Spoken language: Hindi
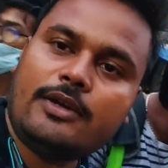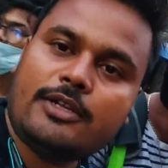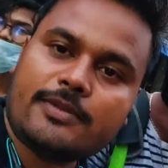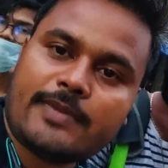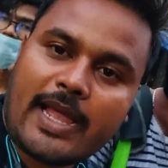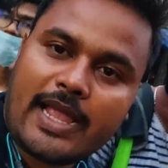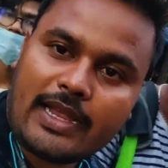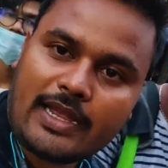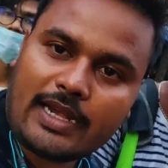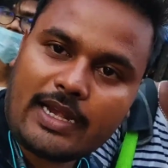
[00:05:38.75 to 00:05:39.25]
उस
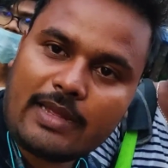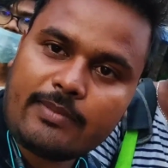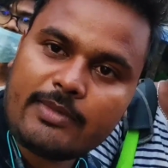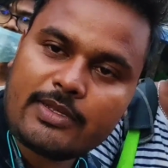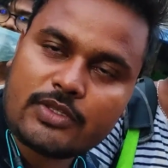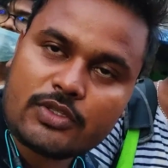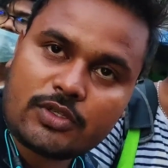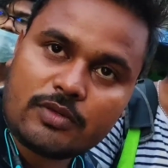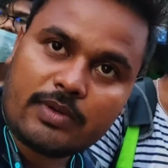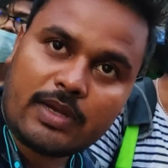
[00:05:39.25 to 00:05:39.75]
भाई का नाम
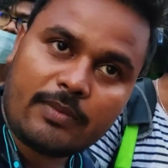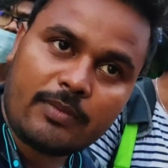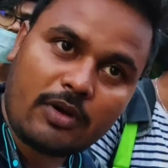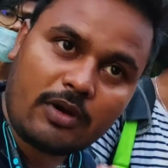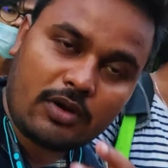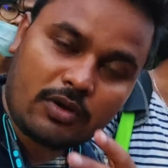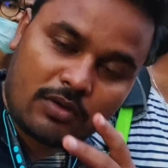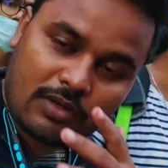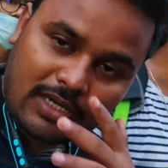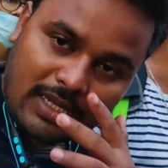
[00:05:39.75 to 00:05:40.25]
है शुभम
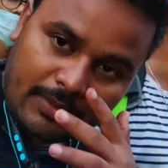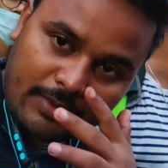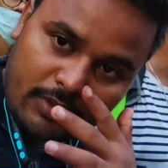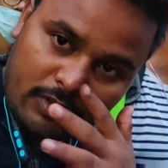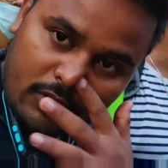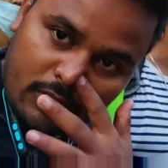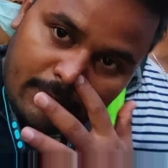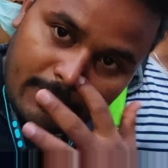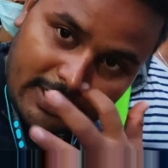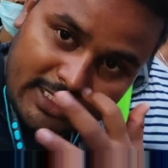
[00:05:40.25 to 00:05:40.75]
और उनका भी
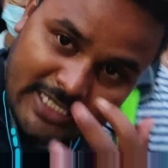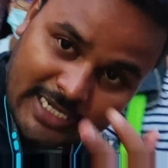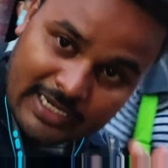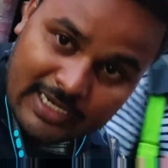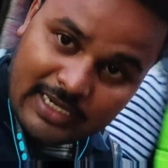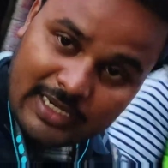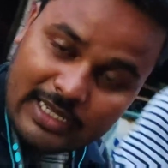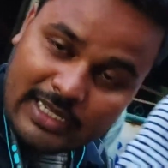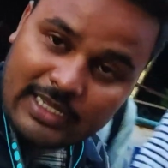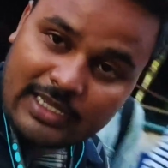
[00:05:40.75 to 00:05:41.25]
यूट्यूब में
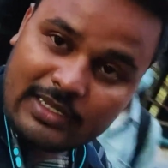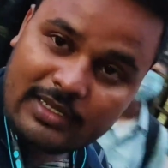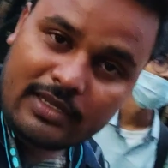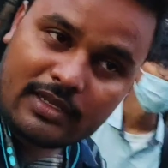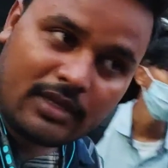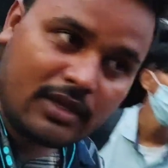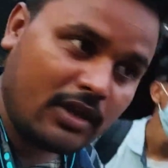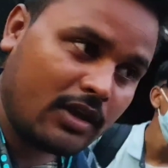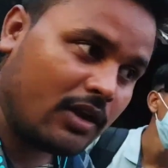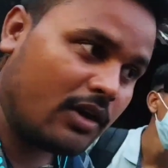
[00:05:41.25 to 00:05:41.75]
चैनल है
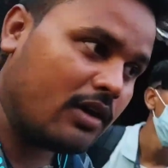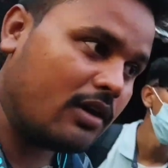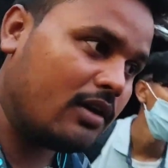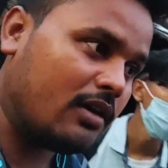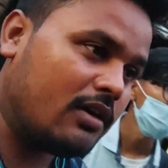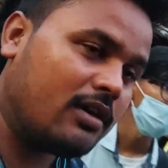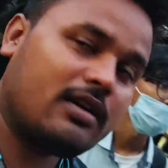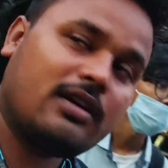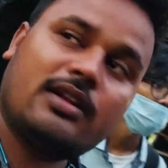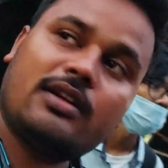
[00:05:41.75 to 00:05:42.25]

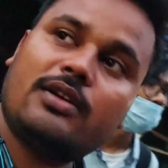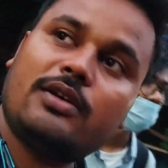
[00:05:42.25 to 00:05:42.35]
और